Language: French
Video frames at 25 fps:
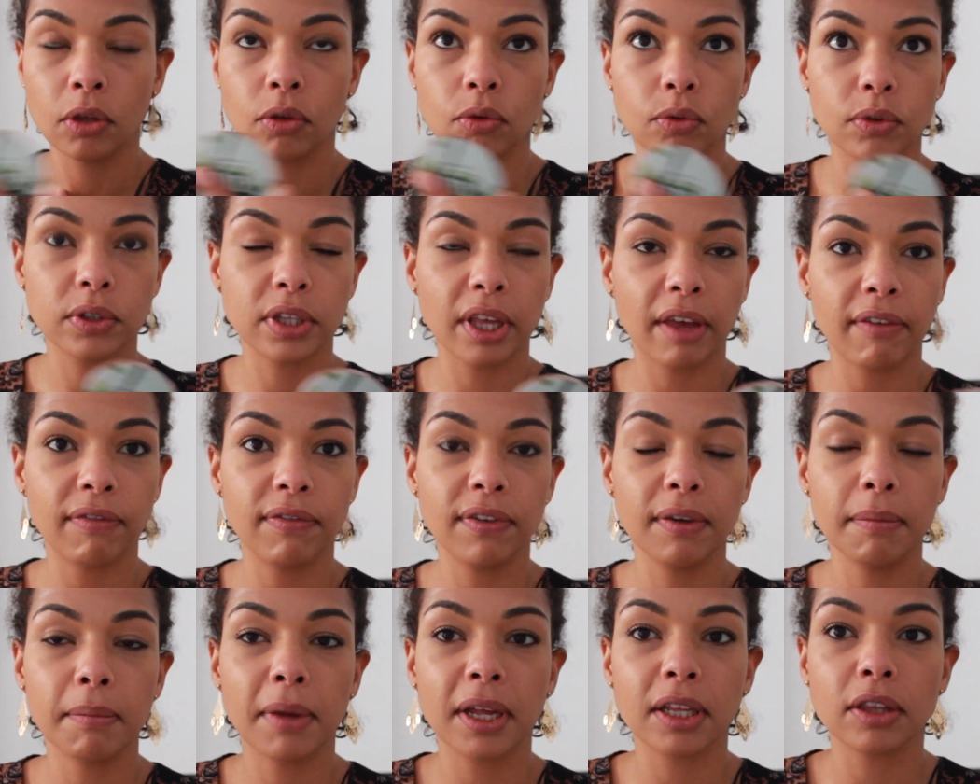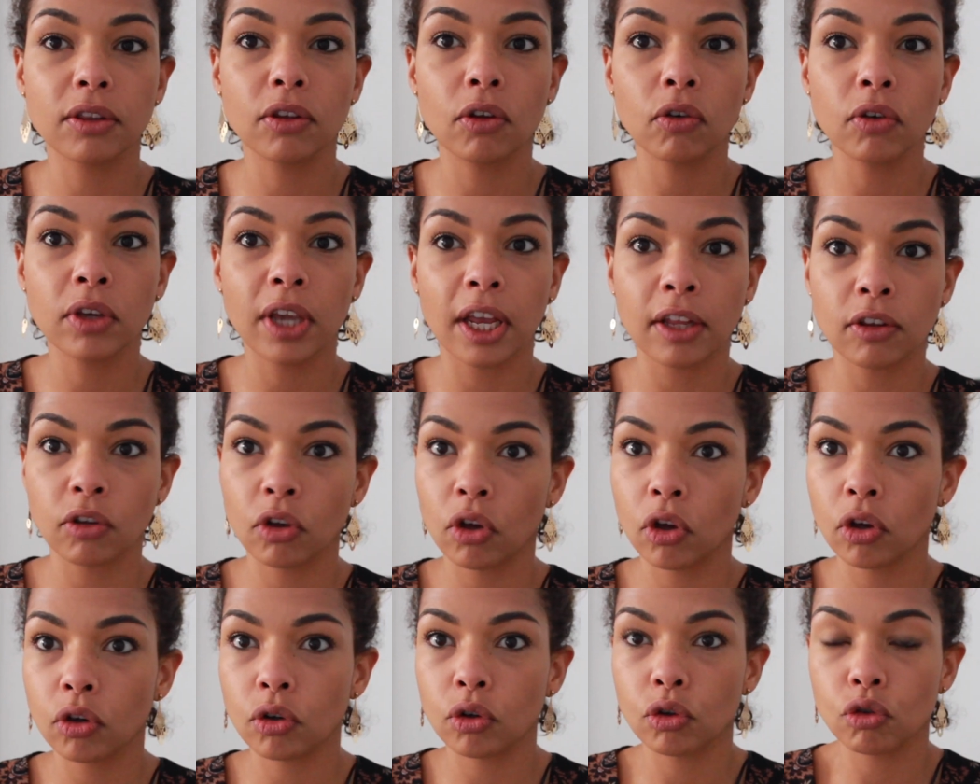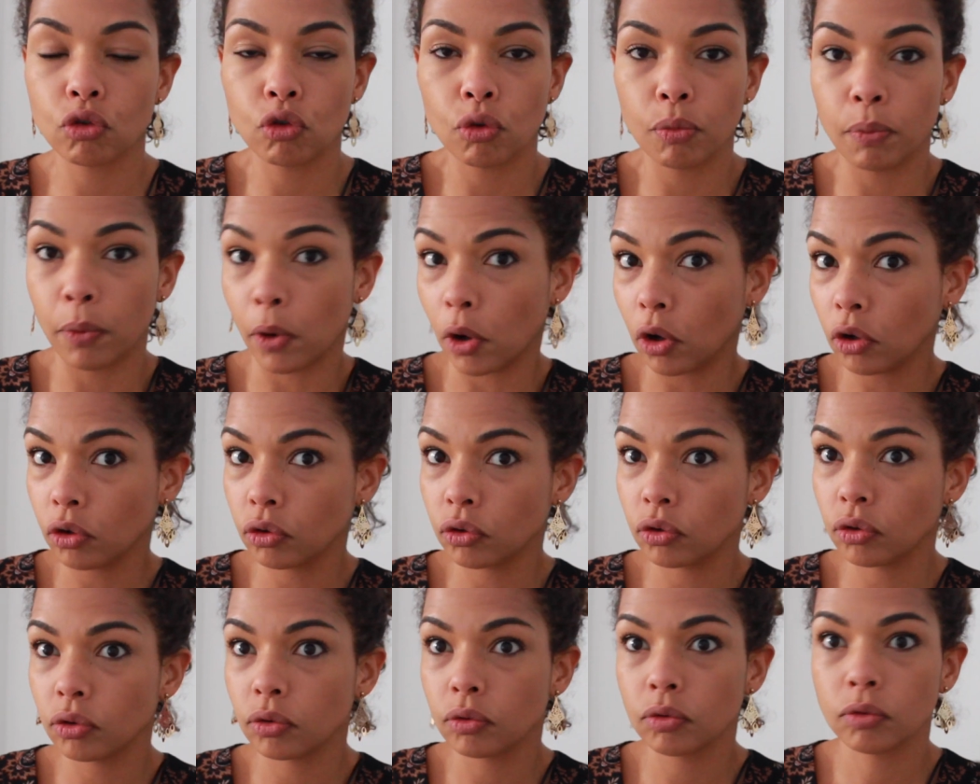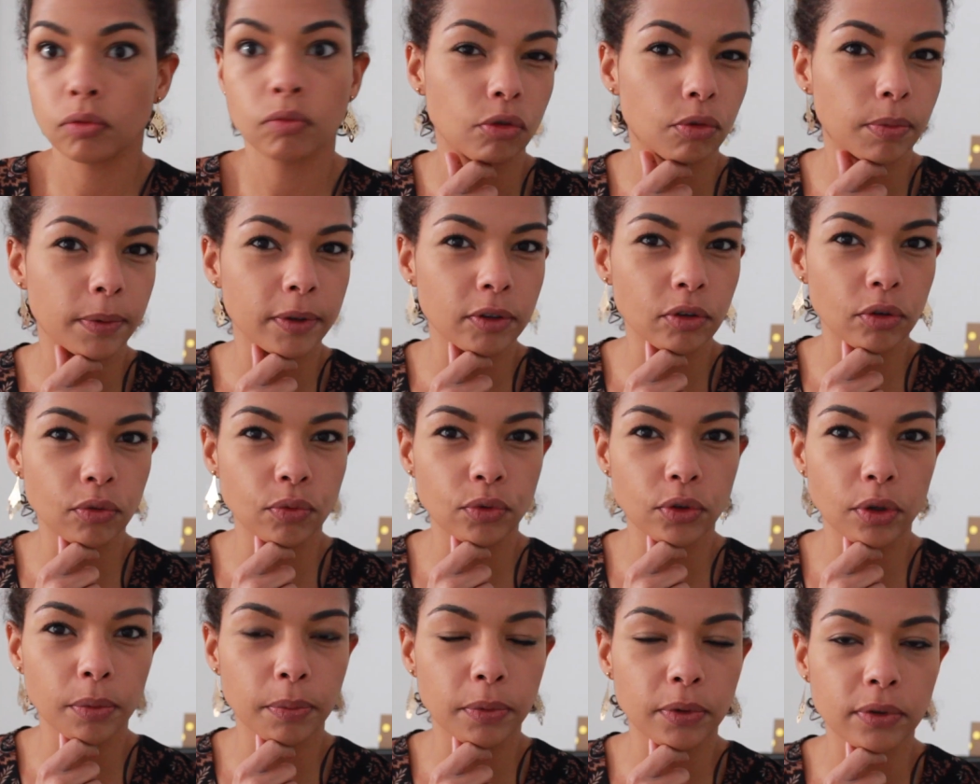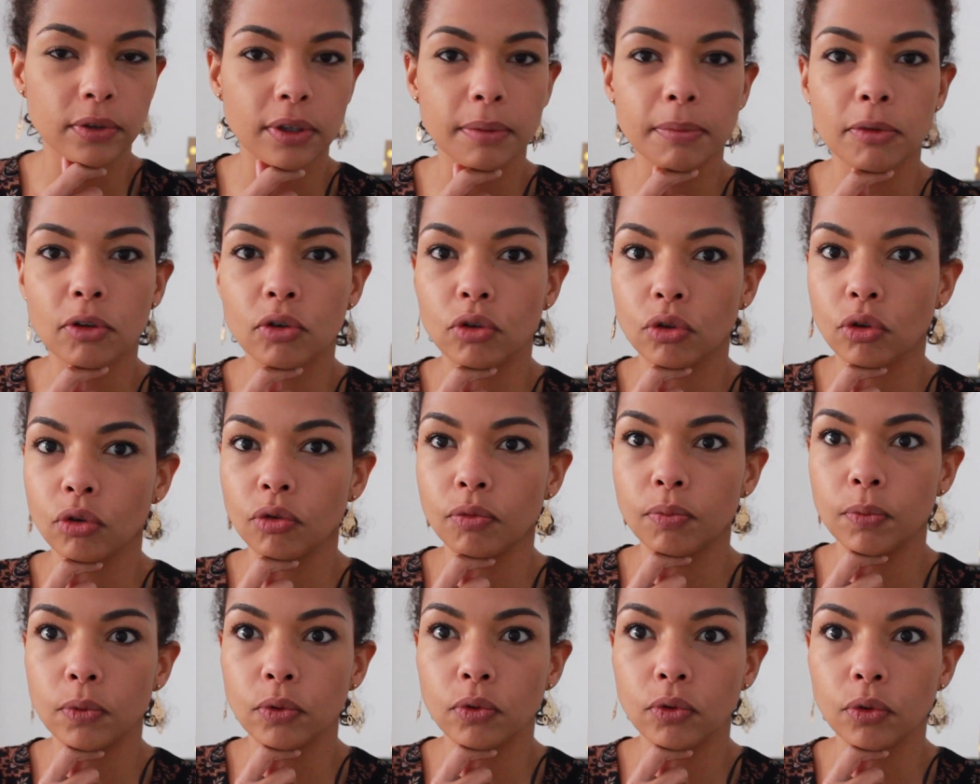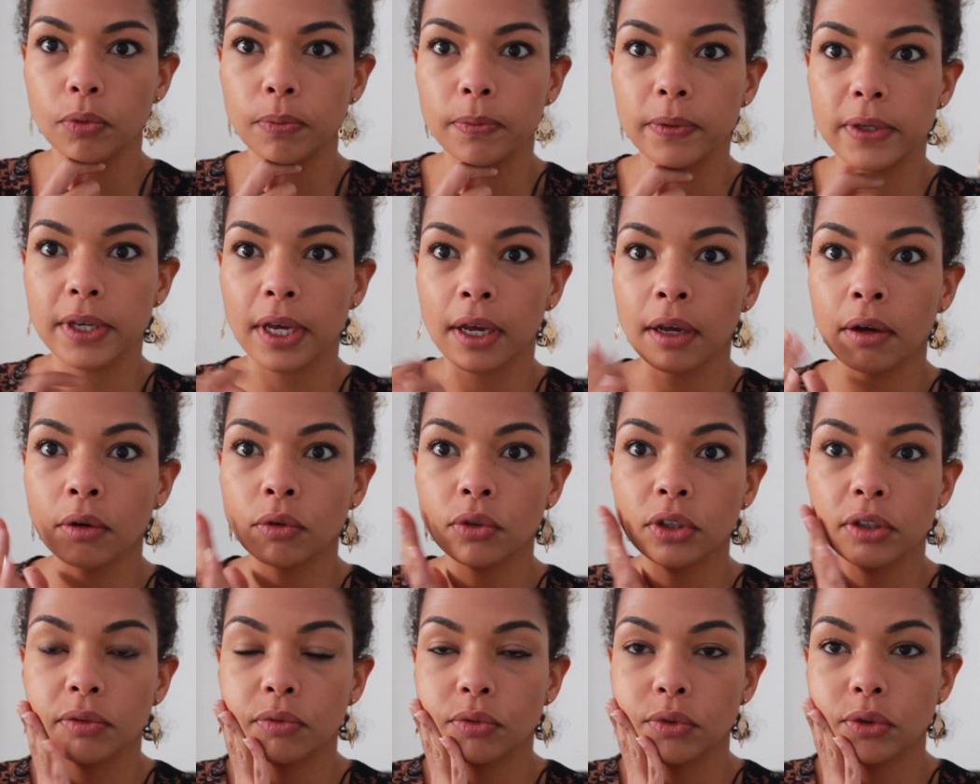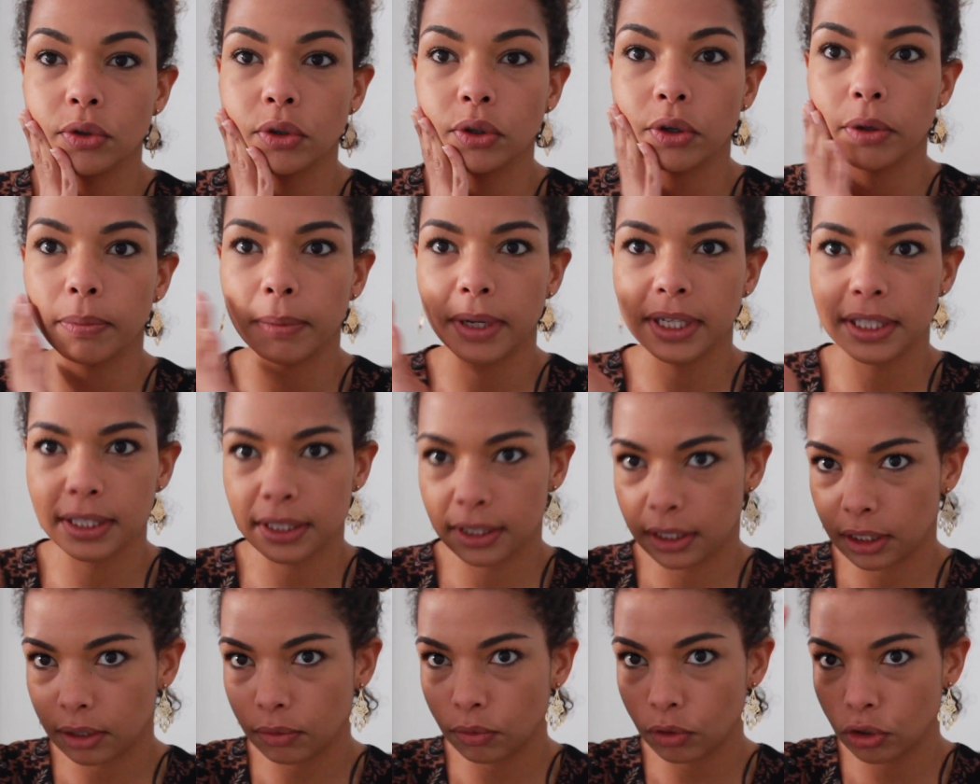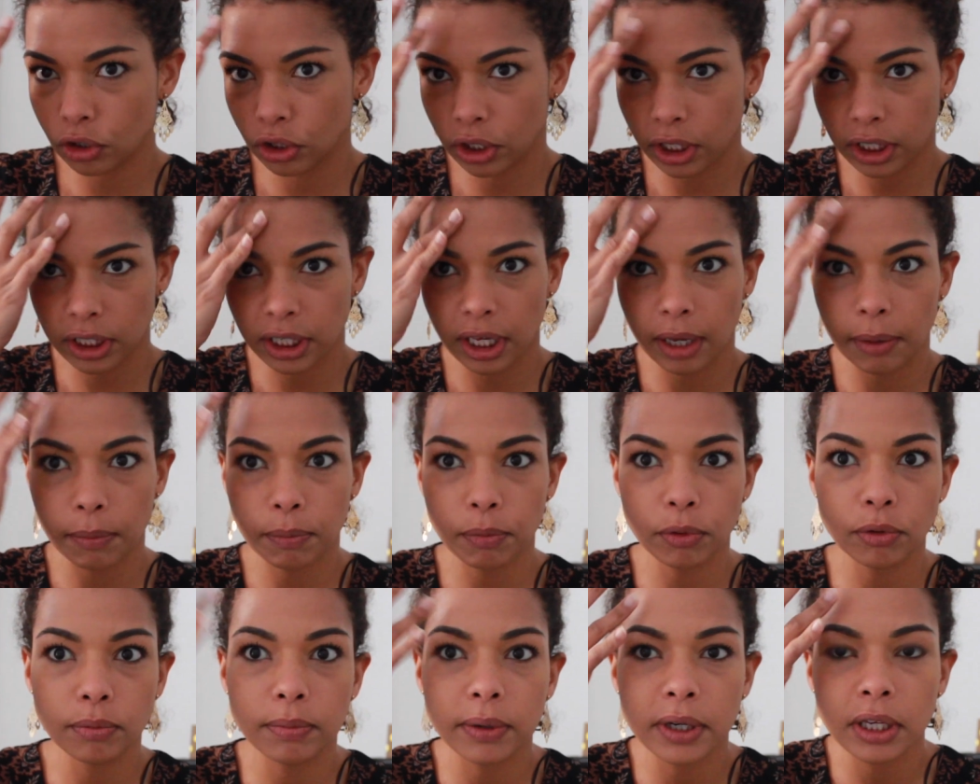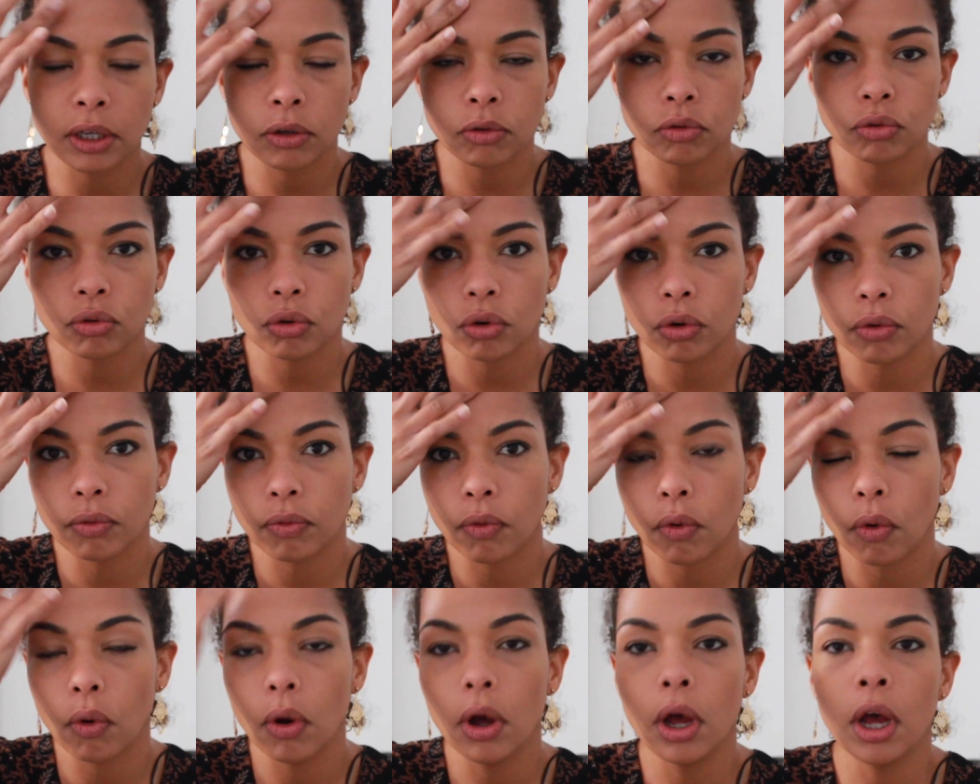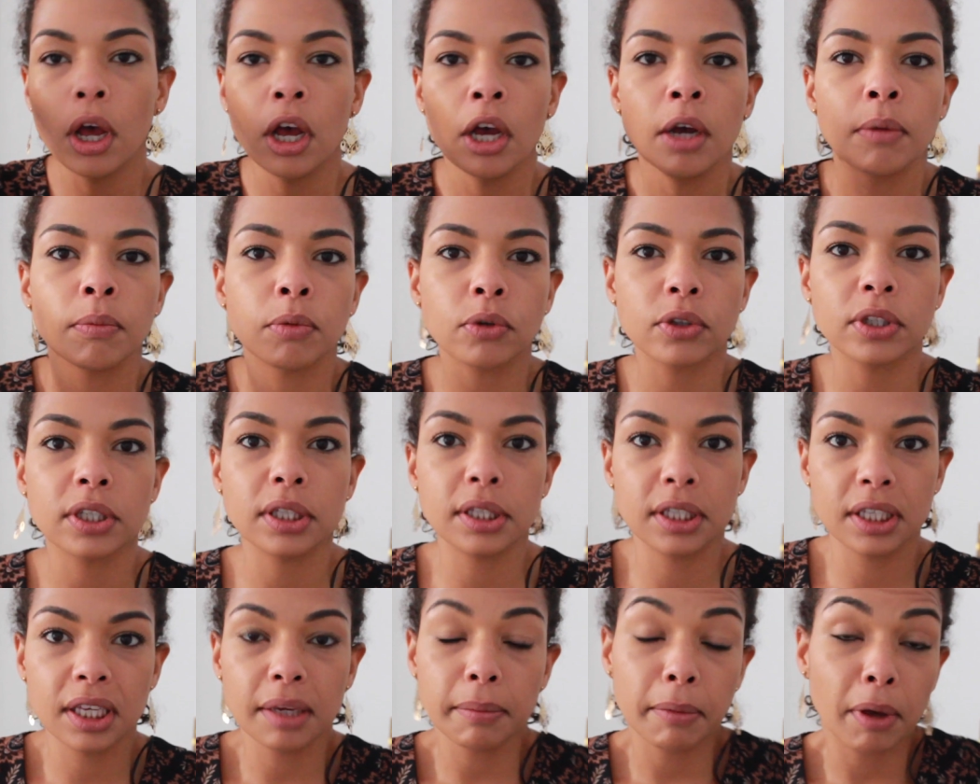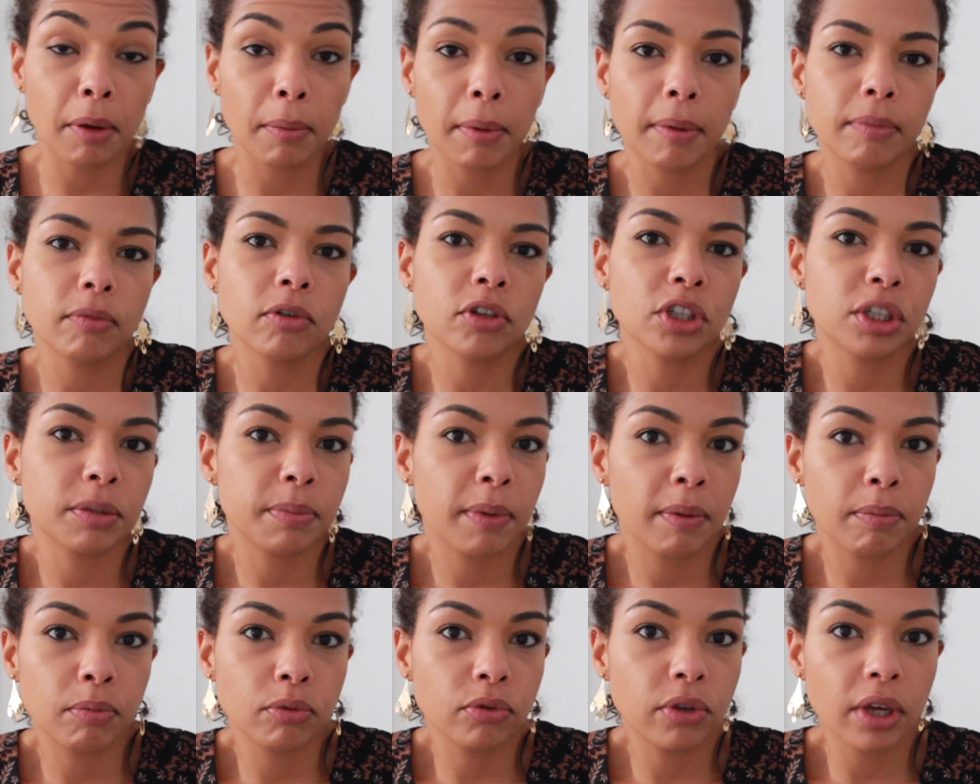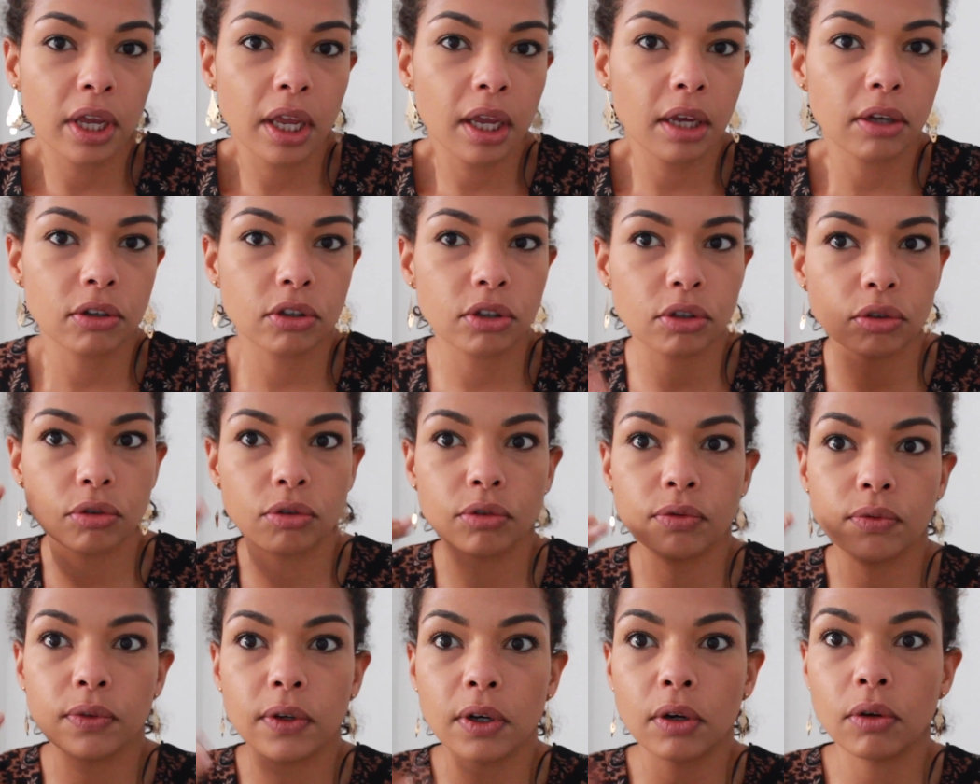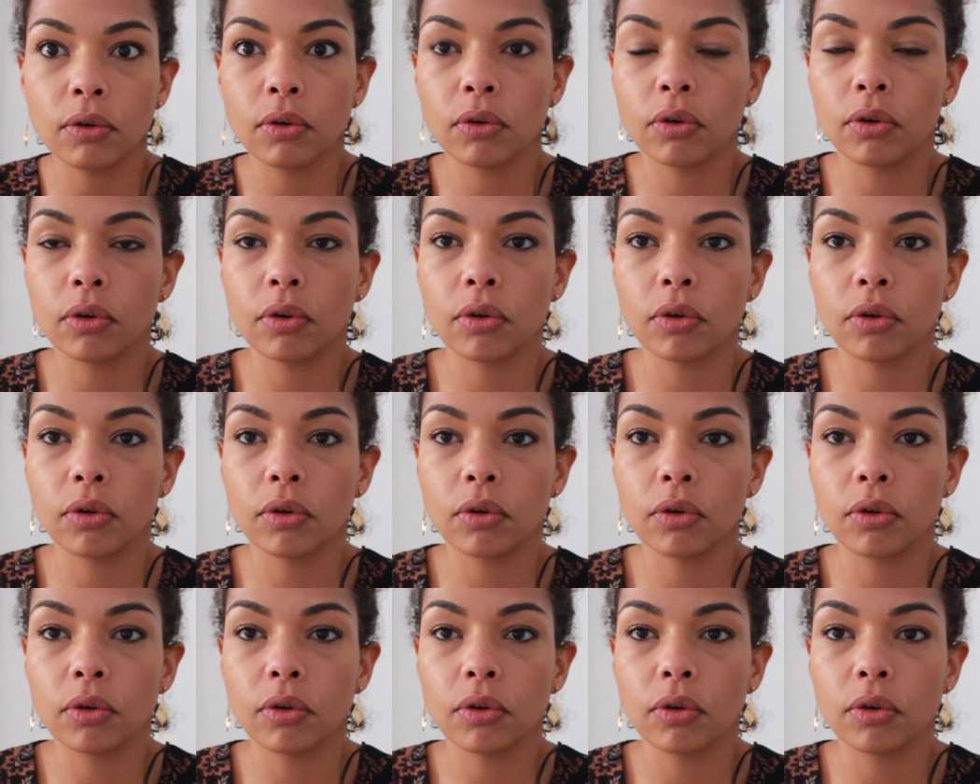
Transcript: Donc ça fait maintenant 4 heures que je le porte. Je sais pas ce que vous en pensez, mais je le trouve plutôt bien au niveau euh, matité. moi je dirais qu'il y a un peu de brillance sur le front pour titiller, mais en même temps, j'ai pas poudré, hein. j'ai juste fait le,